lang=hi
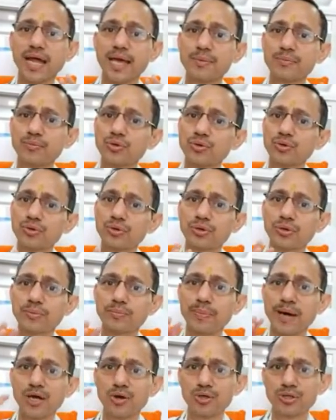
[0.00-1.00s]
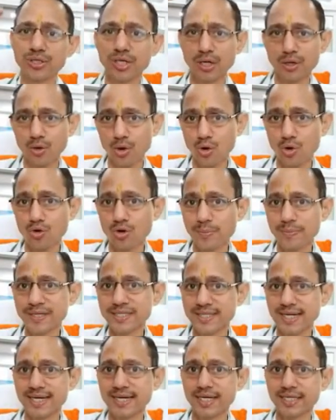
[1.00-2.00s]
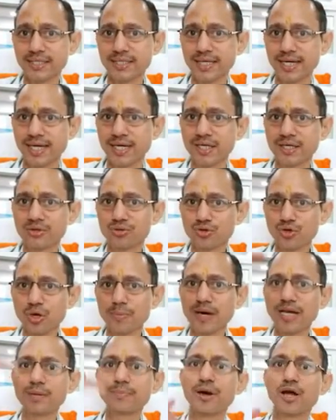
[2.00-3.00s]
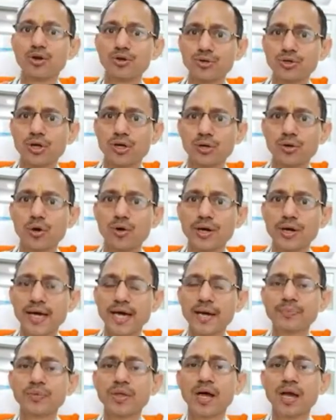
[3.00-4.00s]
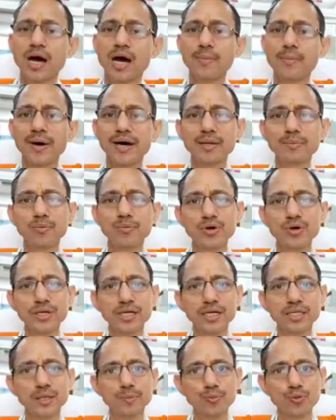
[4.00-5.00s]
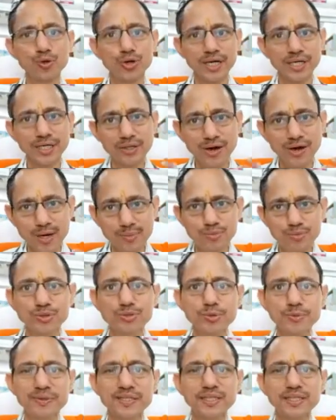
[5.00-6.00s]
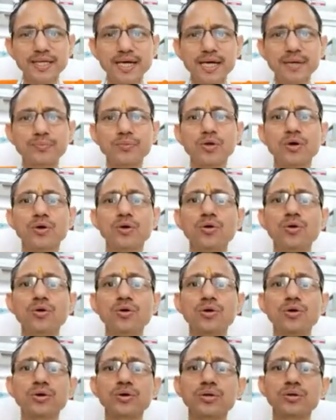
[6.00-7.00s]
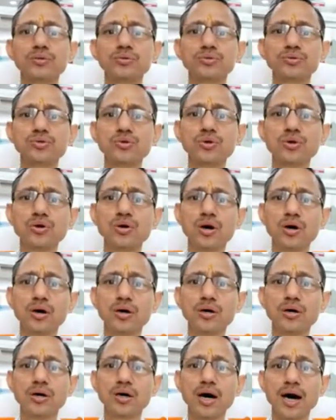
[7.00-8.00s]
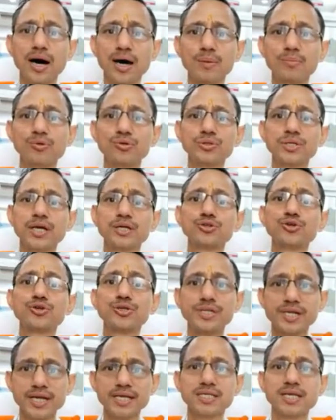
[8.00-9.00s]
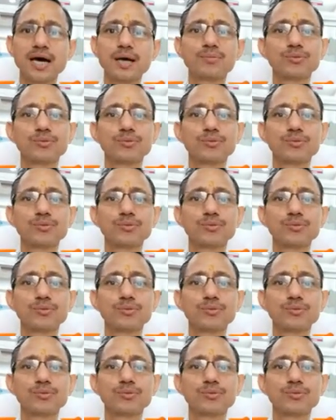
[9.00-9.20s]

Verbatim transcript: टाइम को बायोलॉजिकल क्लॉक को अपनी सेट रखते हैं जो हमारी बायोलॉजिकल क्लॉक है हमारे बॉडी के अंदर प्रोटेक्टिव हार्मोन्स भी बनते हैं और जो हार्मोन्स है जो स्ट्रेस